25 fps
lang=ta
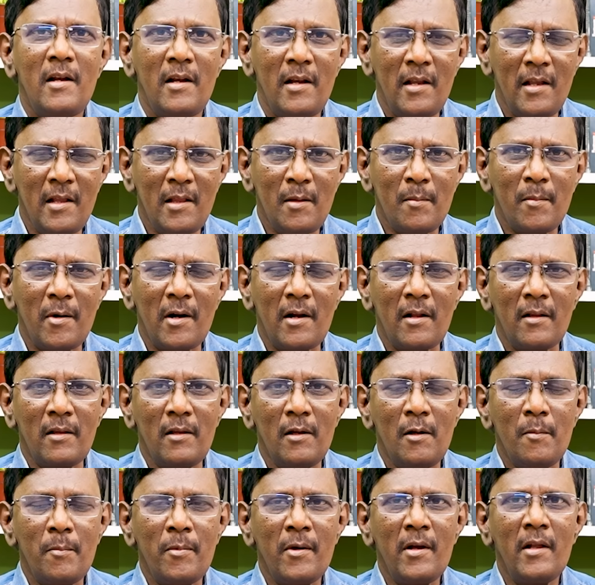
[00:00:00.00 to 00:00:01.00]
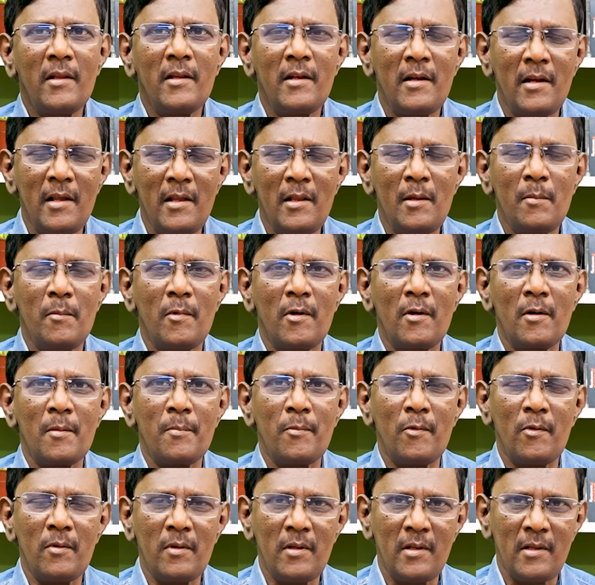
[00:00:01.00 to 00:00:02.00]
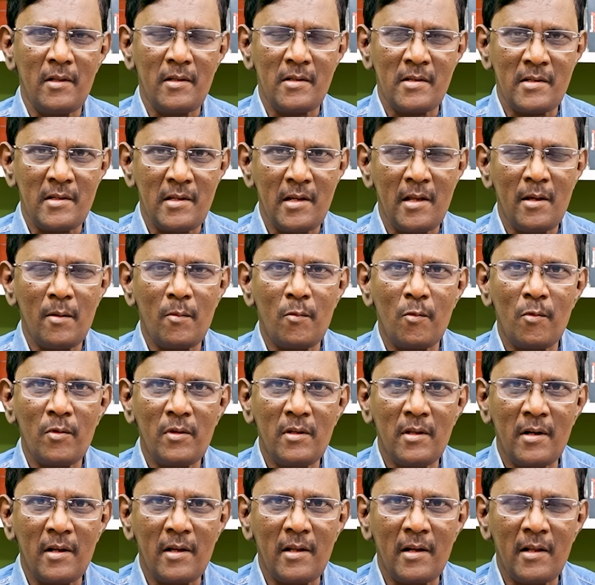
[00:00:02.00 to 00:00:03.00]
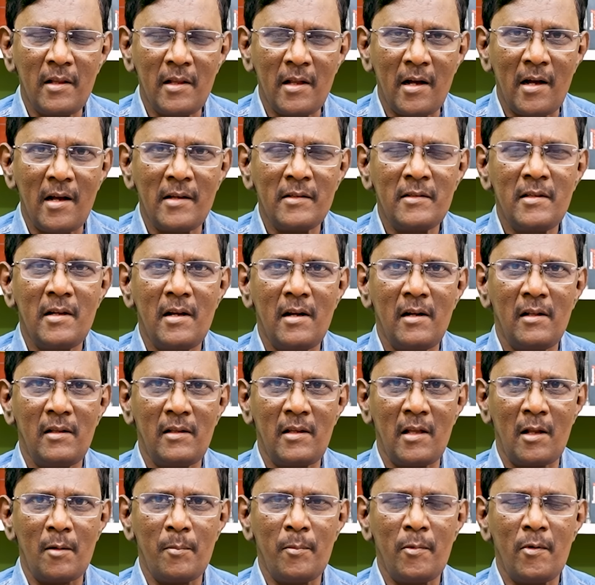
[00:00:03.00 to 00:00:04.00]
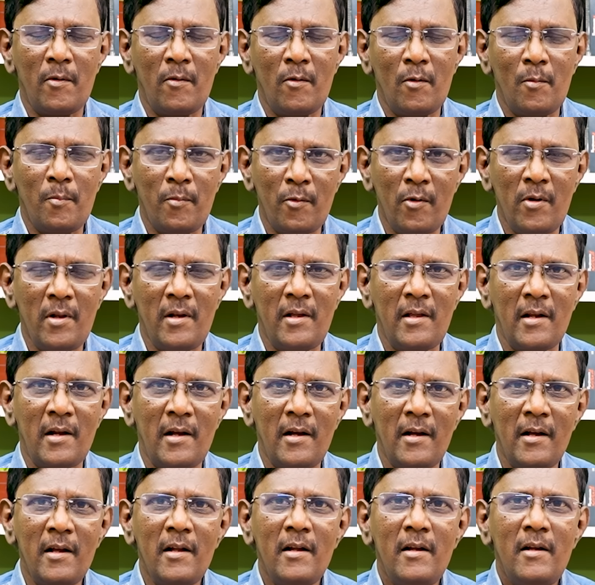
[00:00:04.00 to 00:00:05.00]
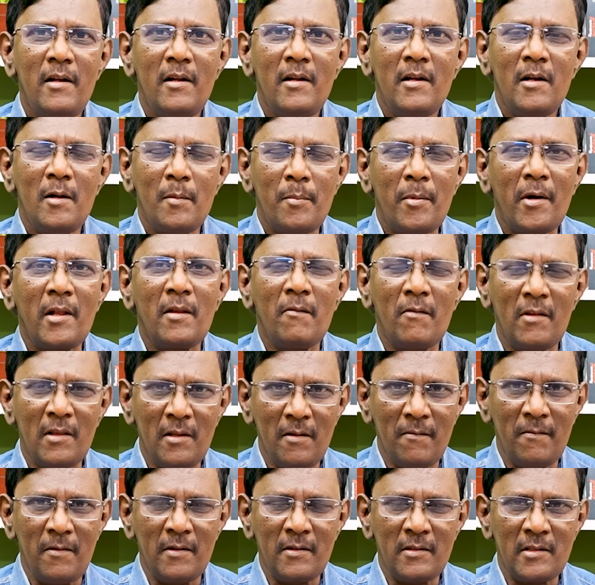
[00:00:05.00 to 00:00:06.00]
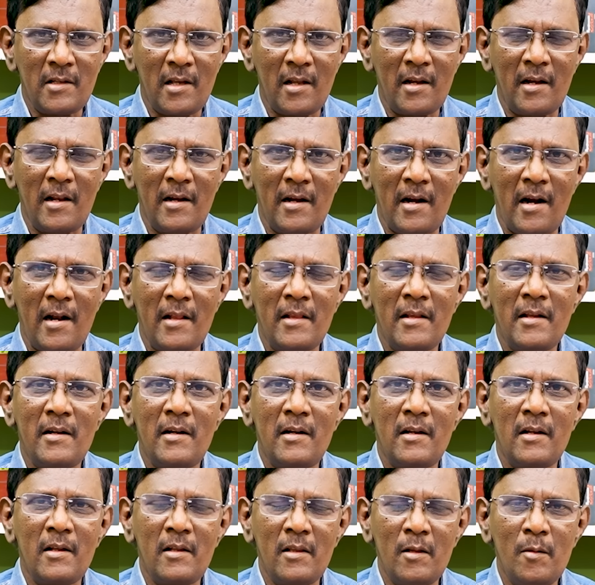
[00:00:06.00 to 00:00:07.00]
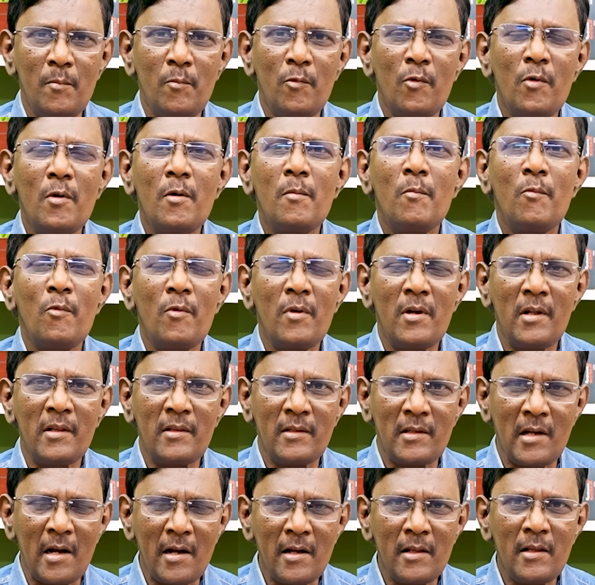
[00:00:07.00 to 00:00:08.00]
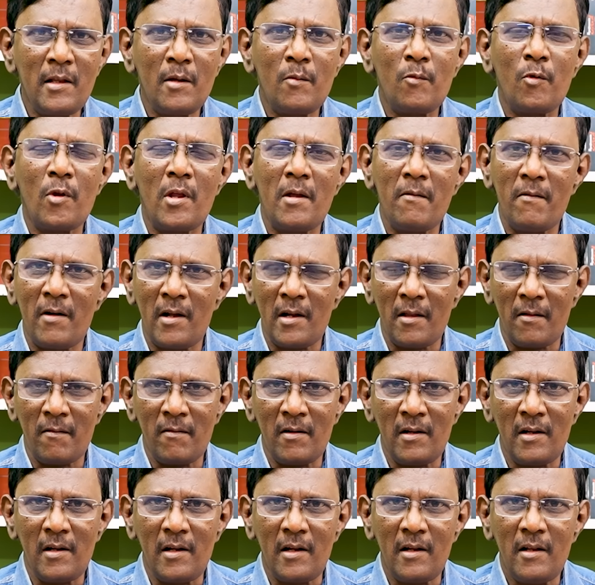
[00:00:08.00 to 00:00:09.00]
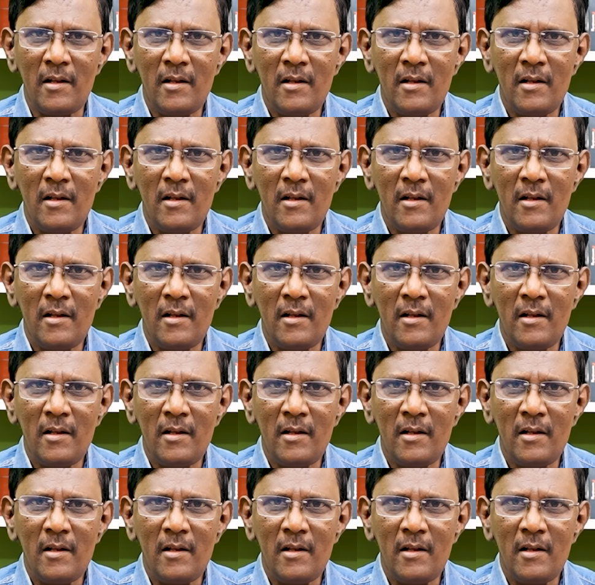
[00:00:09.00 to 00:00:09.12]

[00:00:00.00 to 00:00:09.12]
நீதிமன்றத்துக்கு போய் அந்த நீதிமன்றம் வந்து ஸ்டே கொடுத்துருக்கிறது ஆசிரியர்கள் தரப்பு அவங்க போயிருக்கிறாங்க இப்போ அது வந்து விசாரணை நடந்துக்கிட்டு இருக்குது முழுக்க முழுக்க தகுதி குறைவானவர்கள்